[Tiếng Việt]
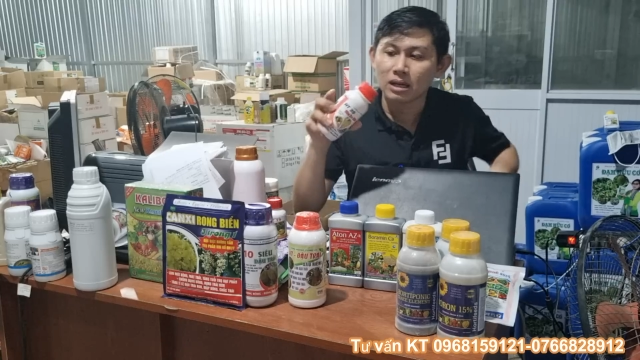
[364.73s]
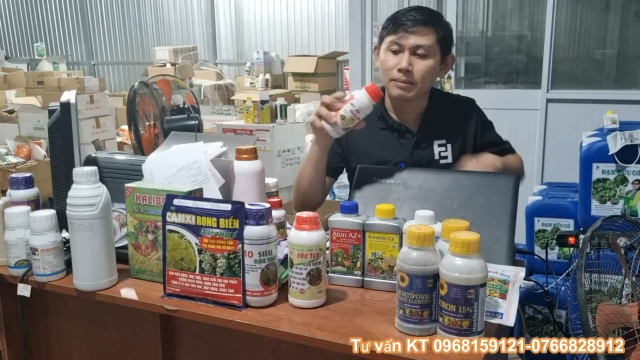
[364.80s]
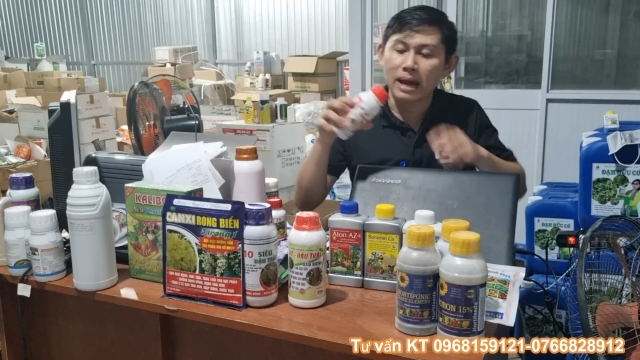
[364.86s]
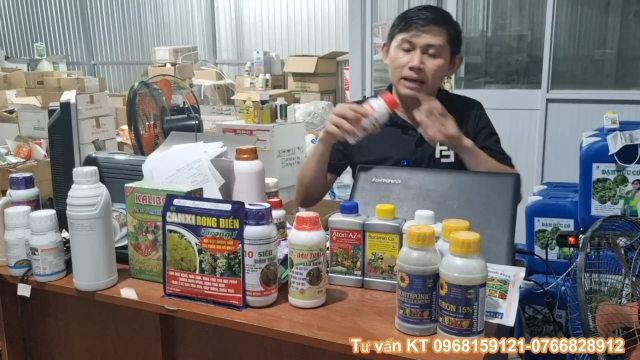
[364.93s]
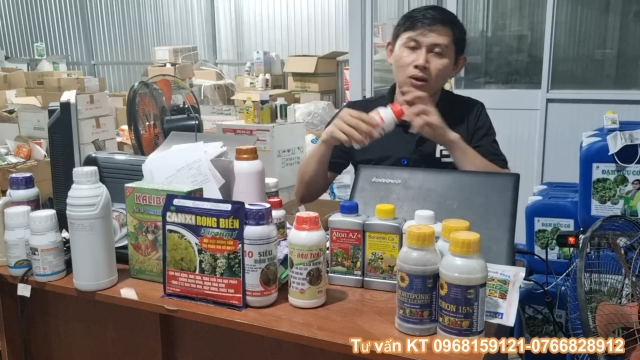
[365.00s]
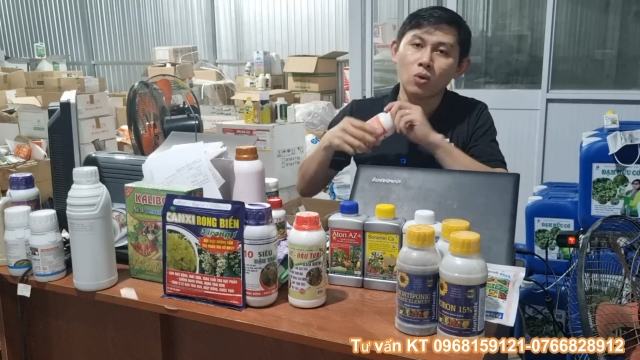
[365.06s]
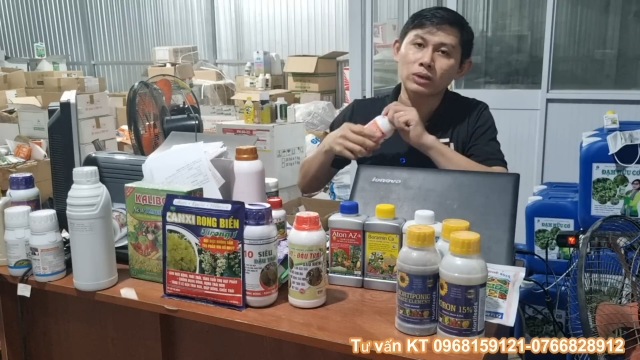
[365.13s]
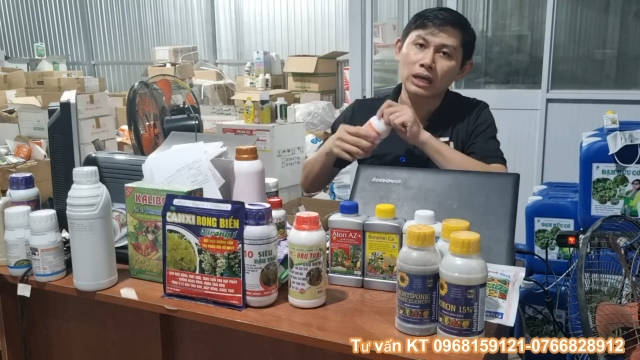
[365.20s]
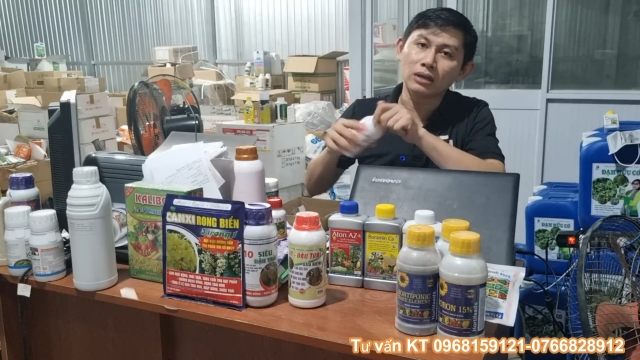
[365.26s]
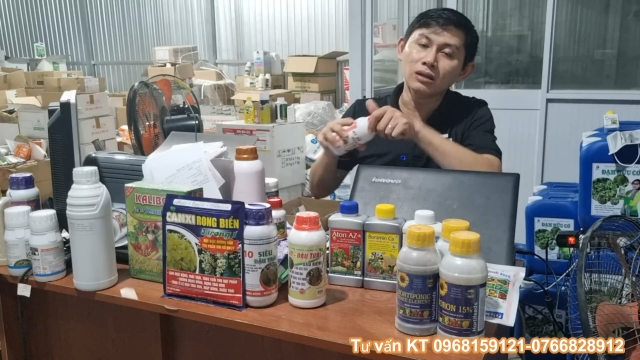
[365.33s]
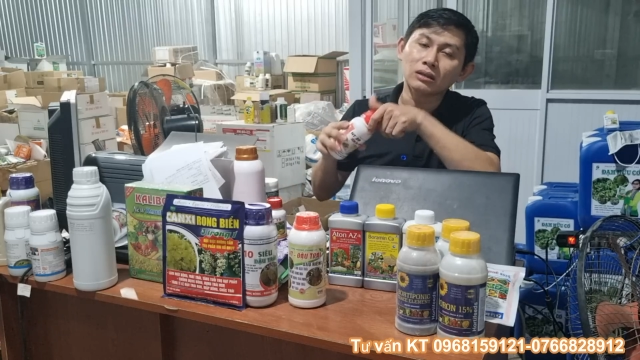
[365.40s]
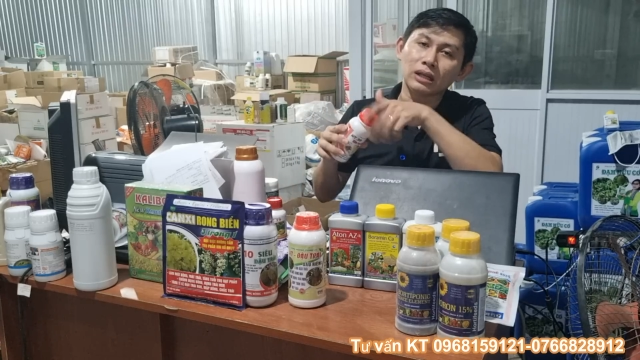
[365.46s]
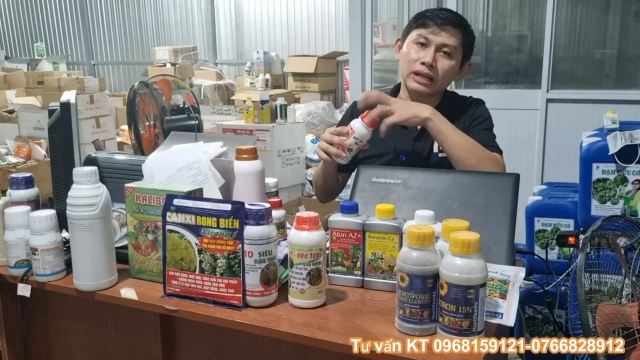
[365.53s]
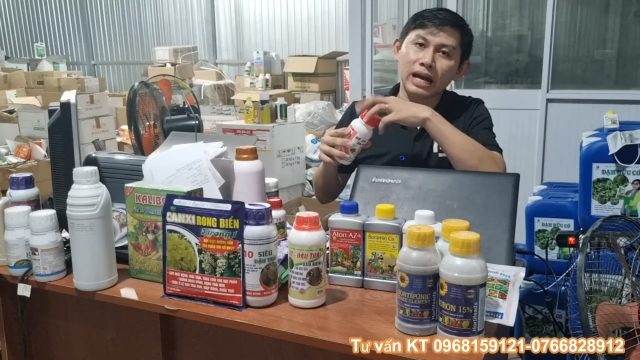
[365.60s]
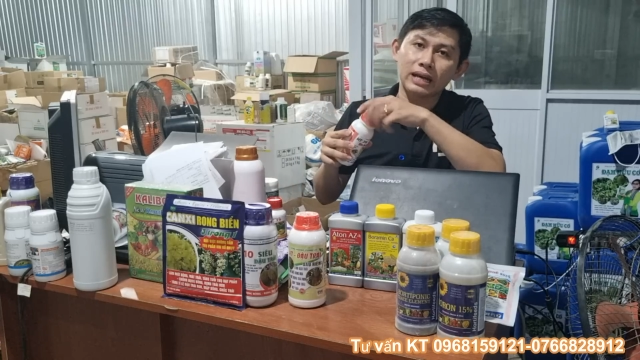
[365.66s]
Các bạn đổ chai
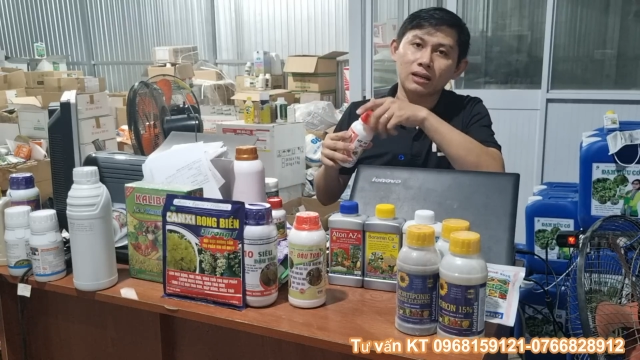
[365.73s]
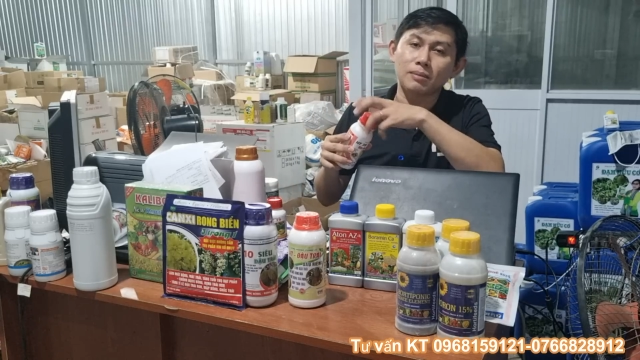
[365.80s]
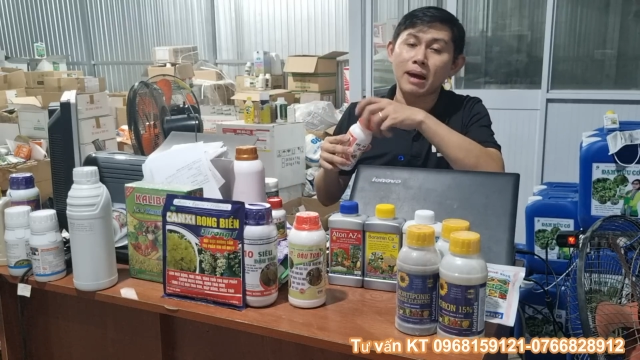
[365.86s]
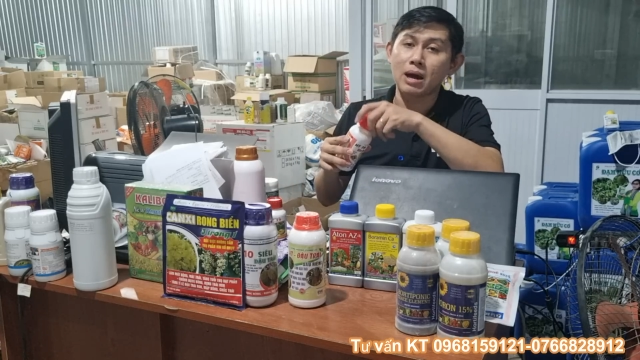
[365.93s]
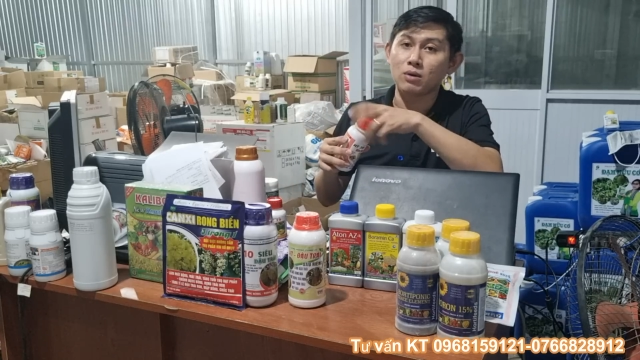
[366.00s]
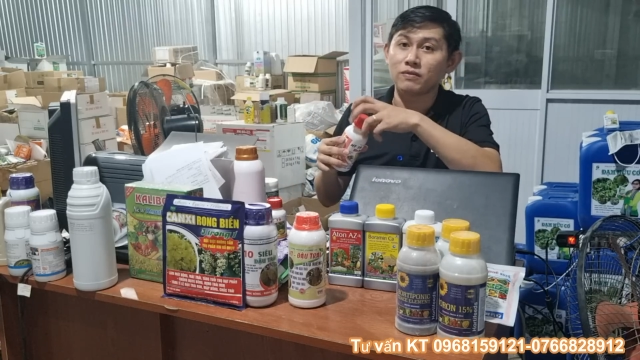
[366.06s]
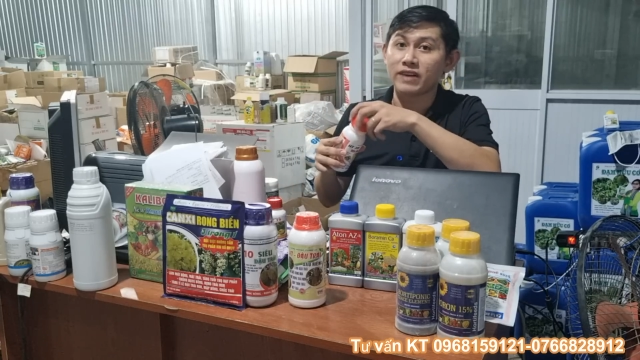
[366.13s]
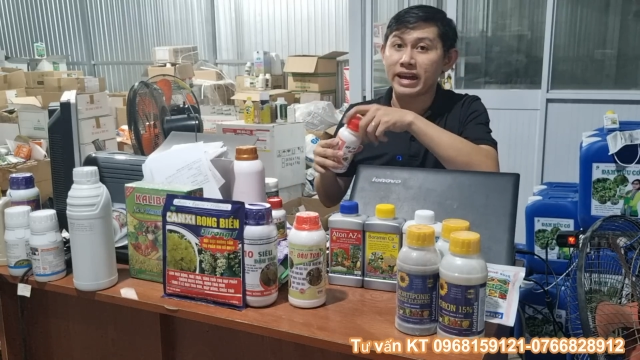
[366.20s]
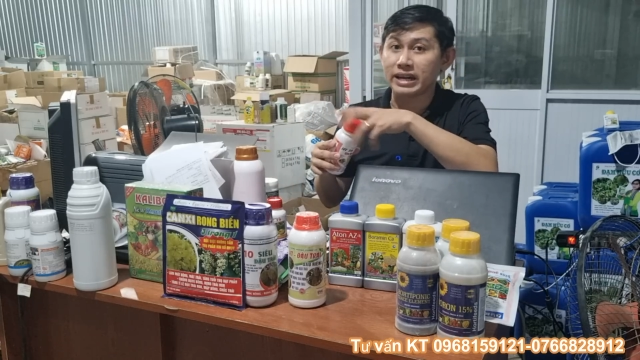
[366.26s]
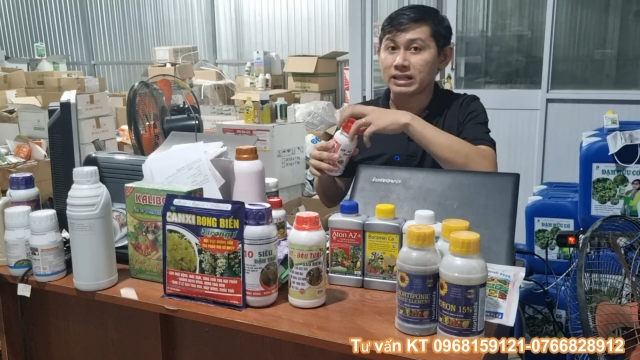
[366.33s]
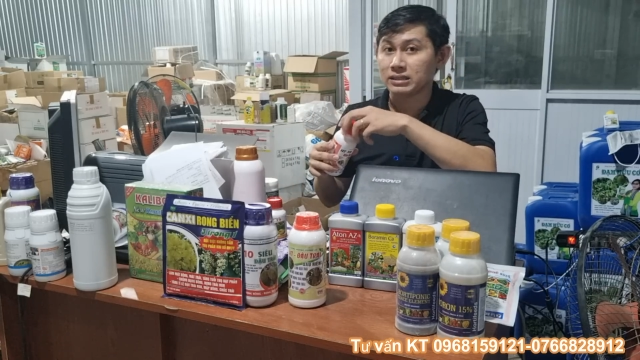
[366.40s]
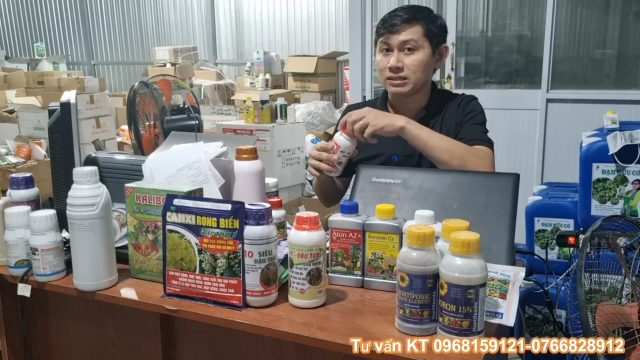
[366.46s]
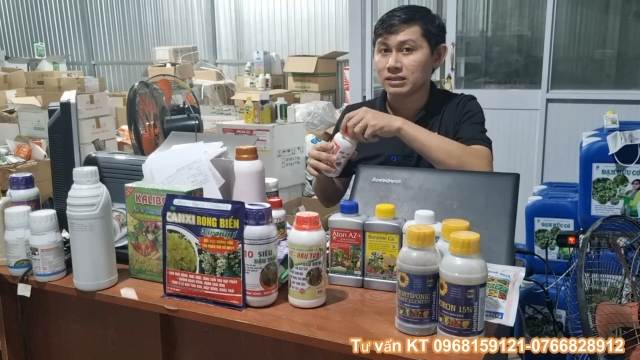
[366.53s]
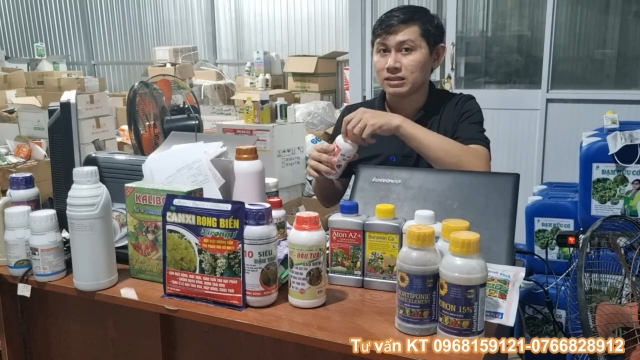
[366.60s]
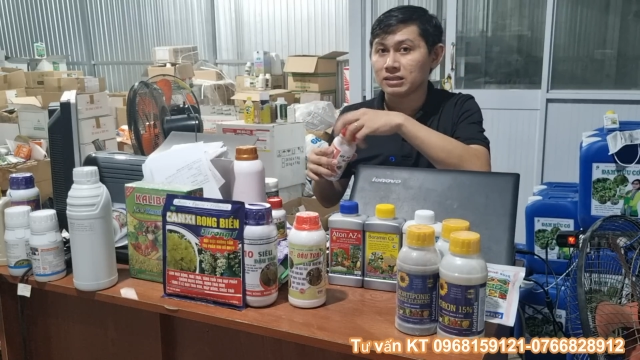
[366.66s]
nước này ra, nó màu vàng.